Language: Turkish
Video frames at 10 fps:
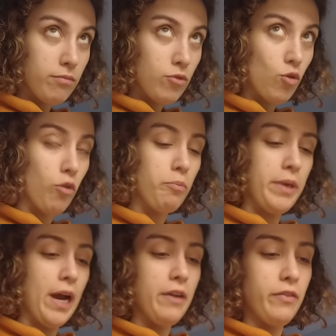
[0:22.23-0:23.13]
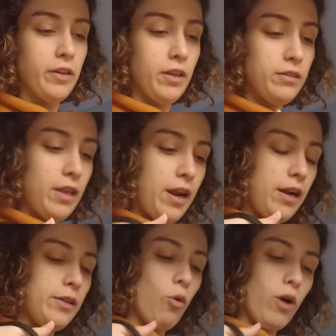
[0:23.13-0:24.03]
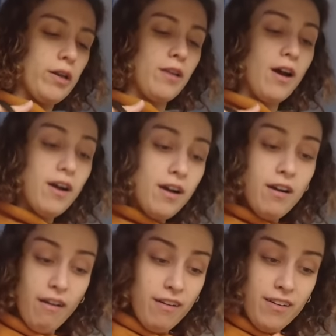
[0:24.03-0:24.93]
son bir ay falan herhalde o kadar